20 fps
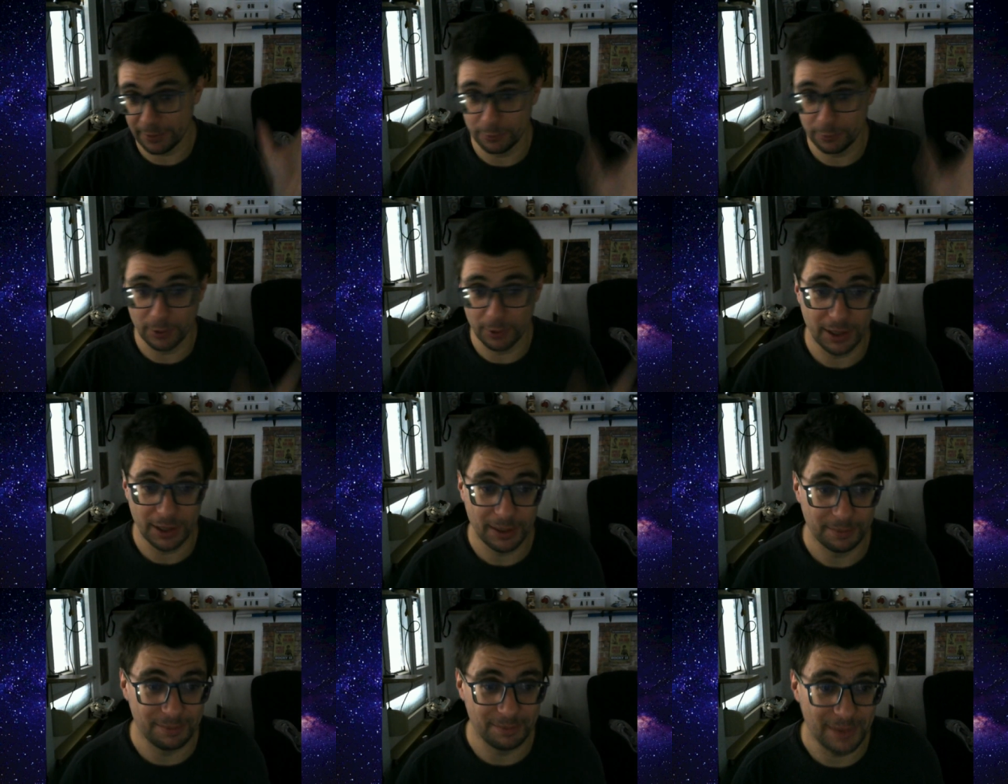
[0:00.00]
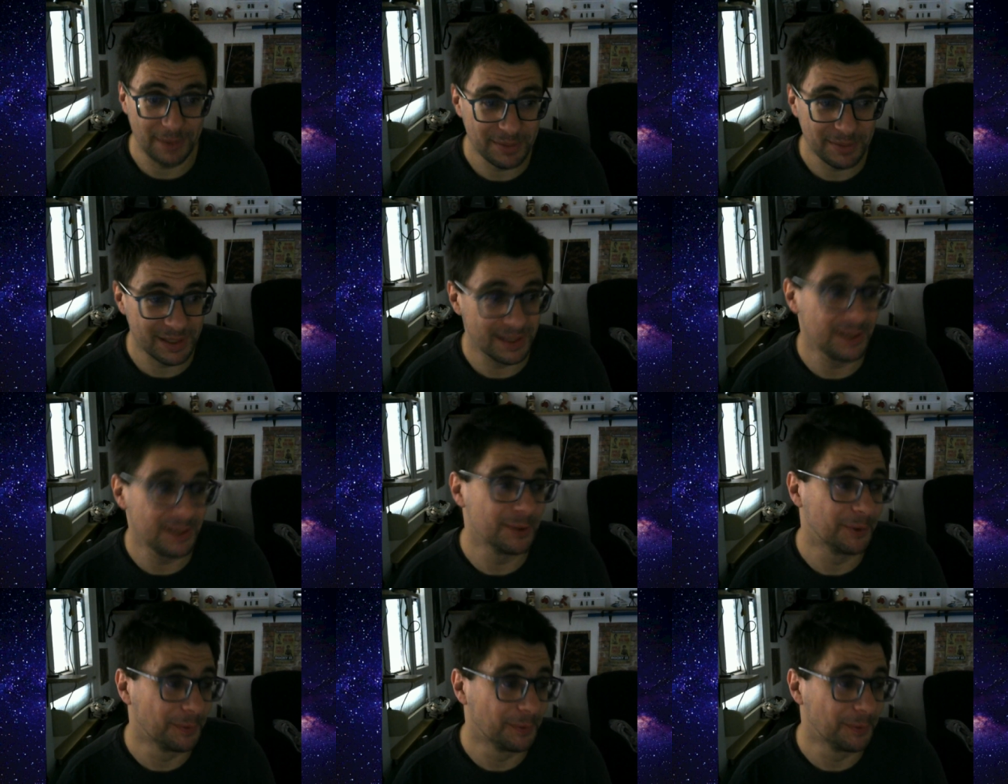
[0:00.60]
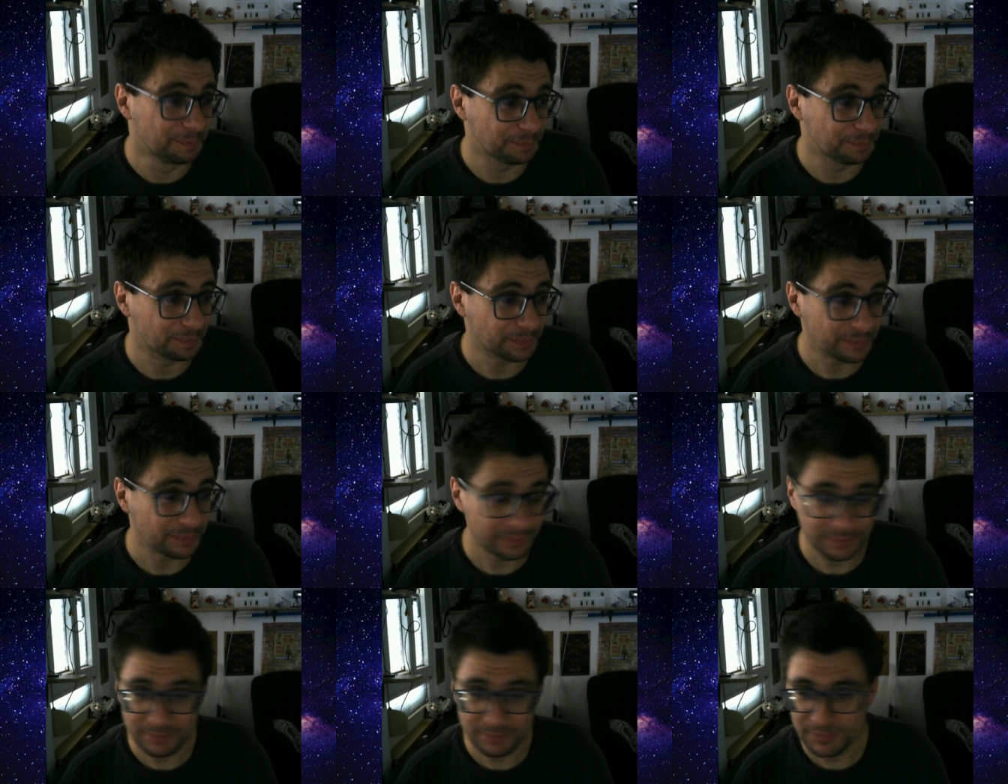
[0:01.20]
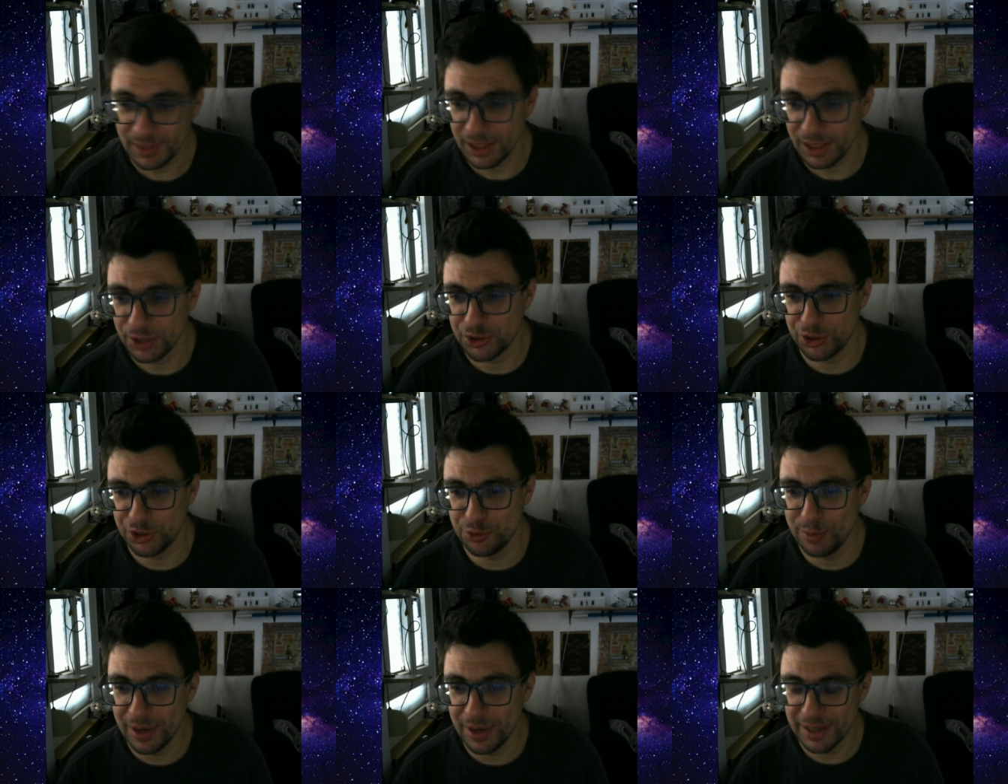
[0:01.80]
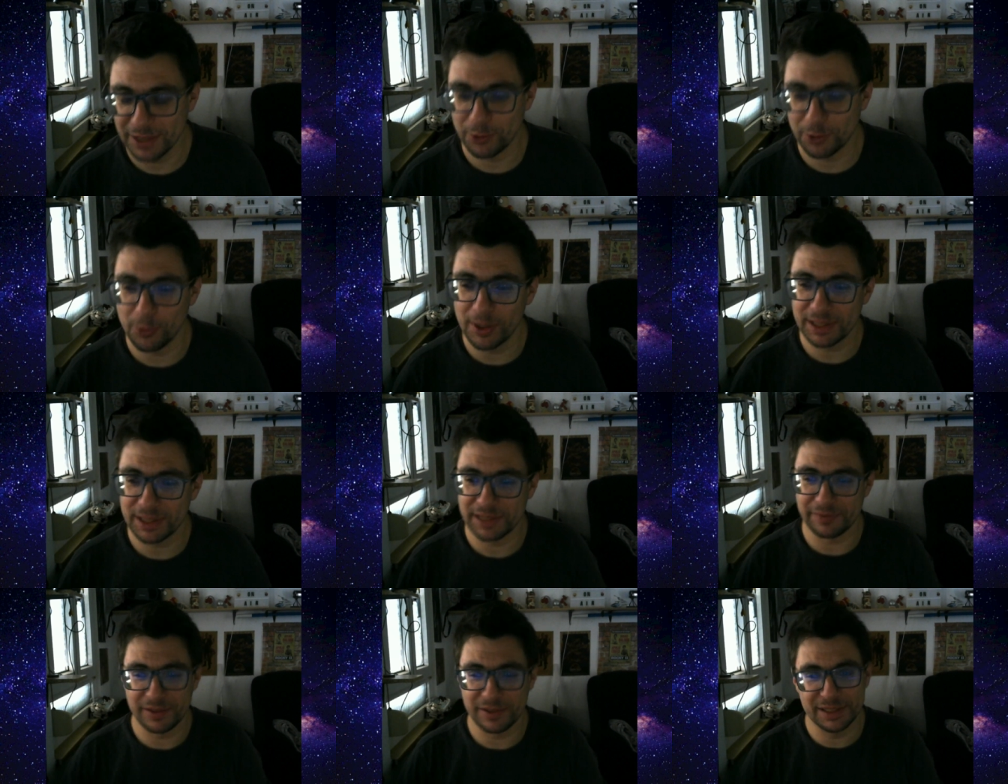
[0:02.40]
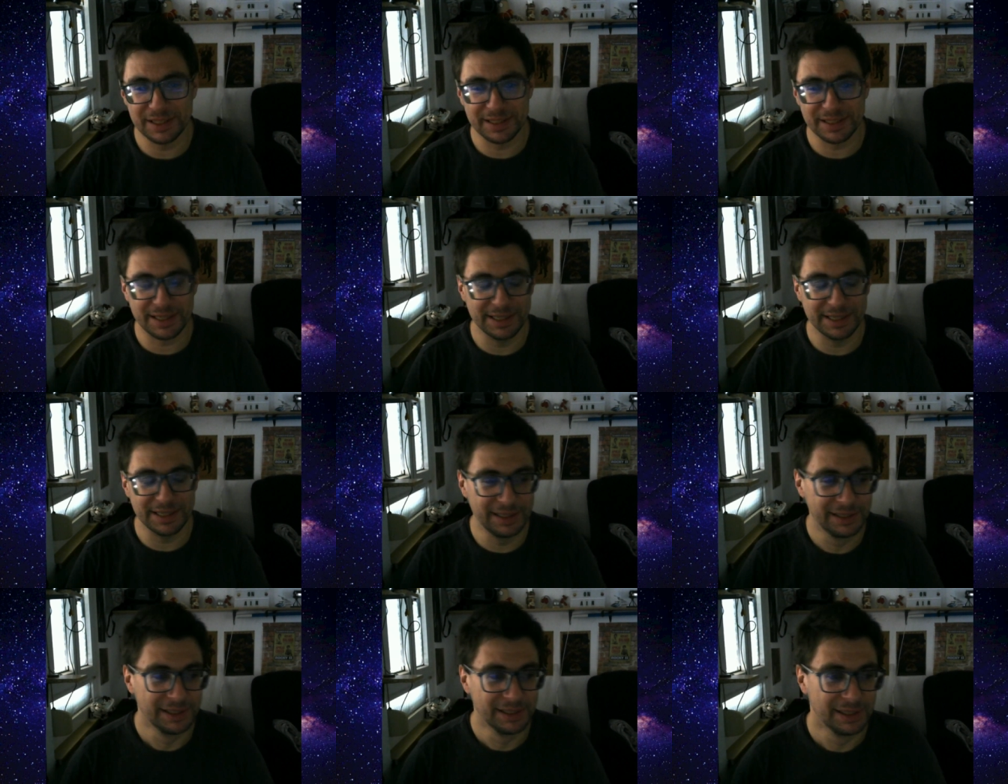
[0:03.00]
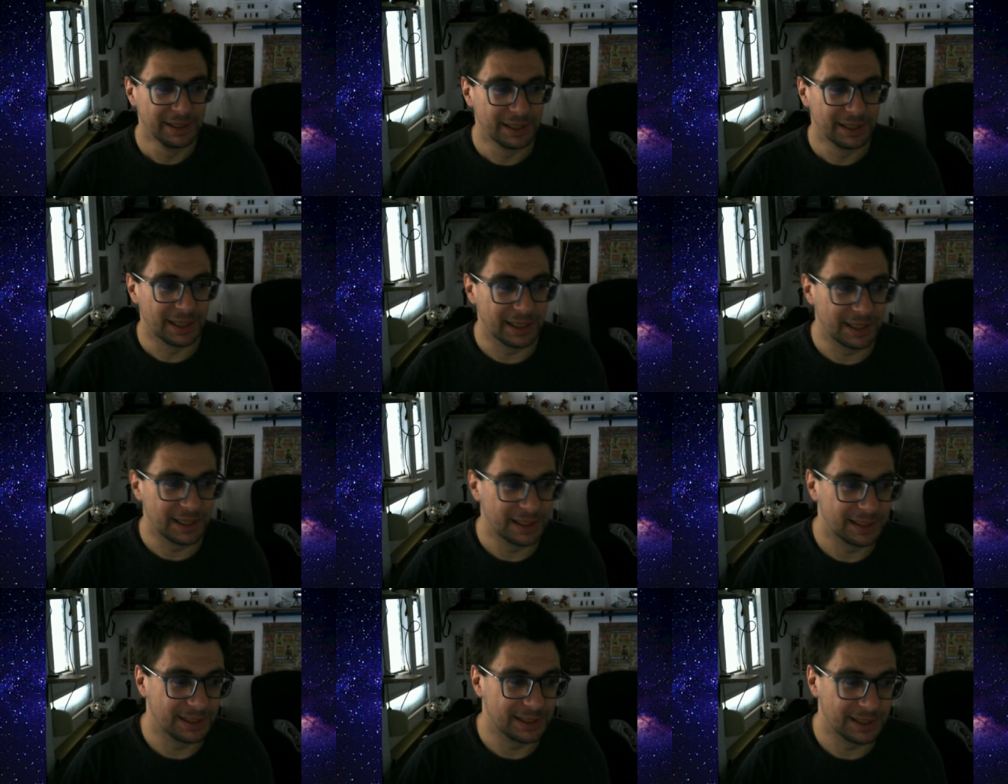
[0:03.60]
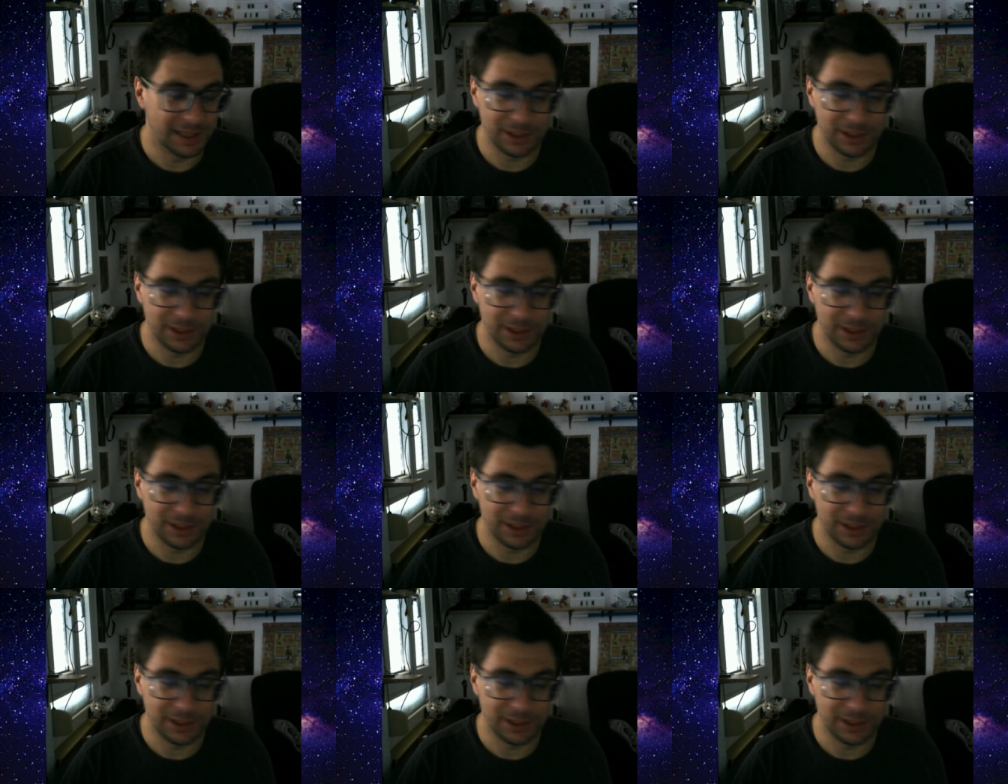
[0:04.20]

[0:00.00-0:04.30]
Voilà, même si j'ai du mal à croire qu'il fasse des câlins à,